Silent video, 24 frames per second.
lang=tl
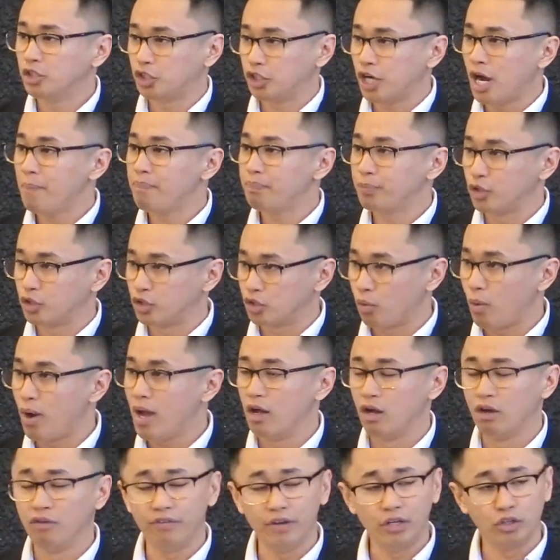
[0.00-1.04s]
chapter
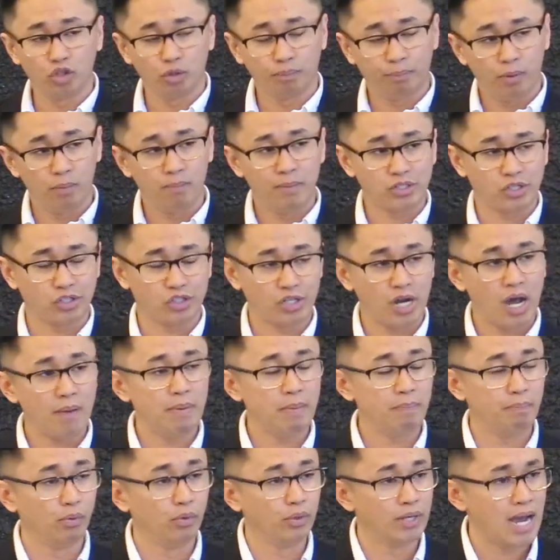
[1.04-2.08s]
12, ito po
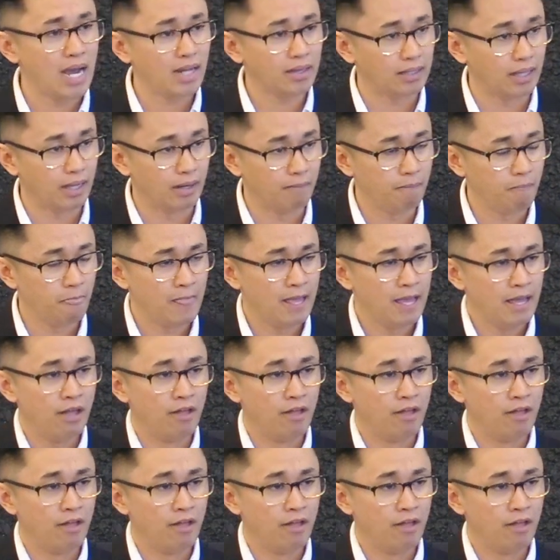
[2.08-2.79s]
masasabi po natin,